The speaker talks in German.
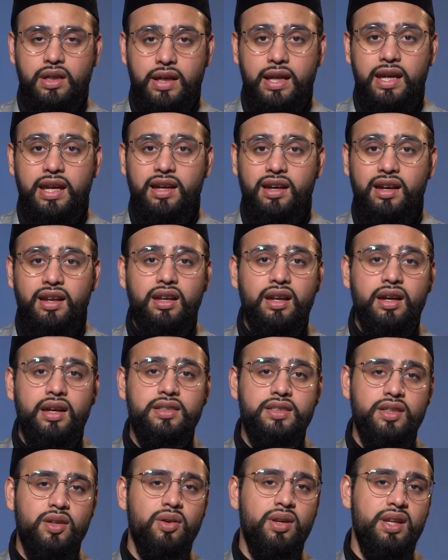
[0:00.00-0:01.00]
Nähe
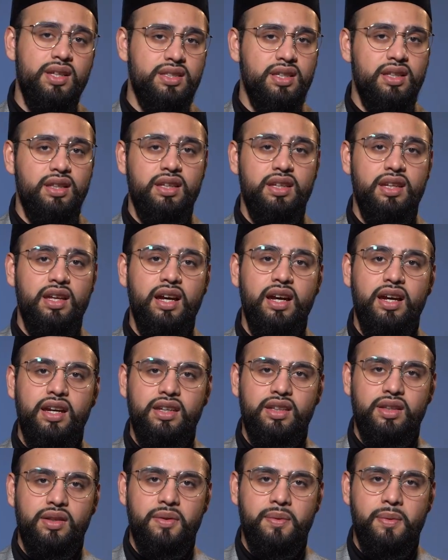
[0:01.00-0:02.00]
Allahs, auch letztendlich
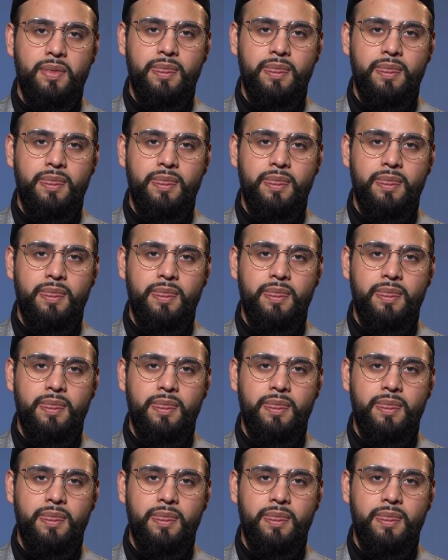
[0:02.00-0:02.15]
erreichen.